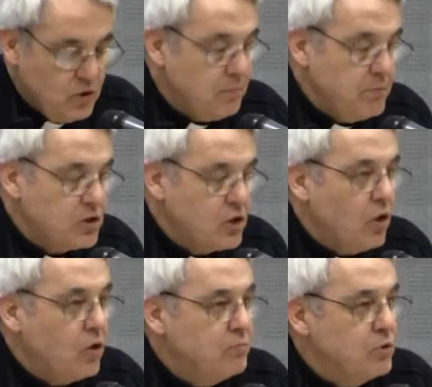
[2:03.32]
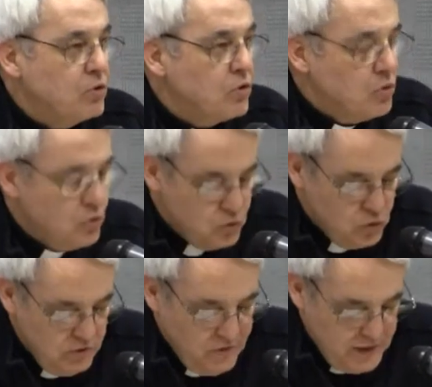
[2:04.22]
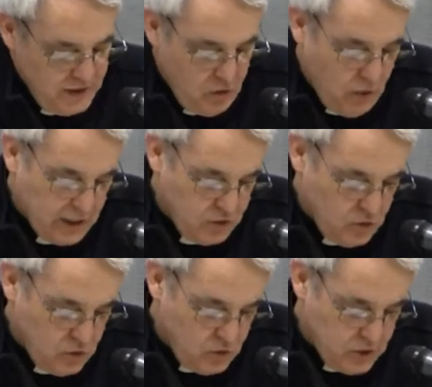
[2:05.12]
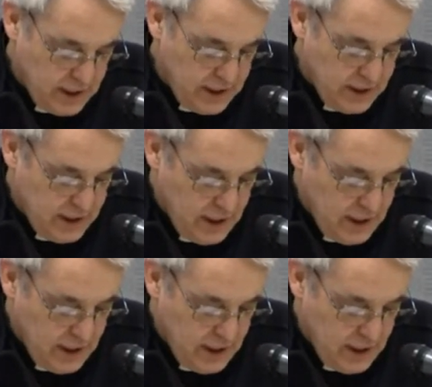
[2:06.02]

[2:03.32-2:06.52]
e a leggere, questo me lo porto nel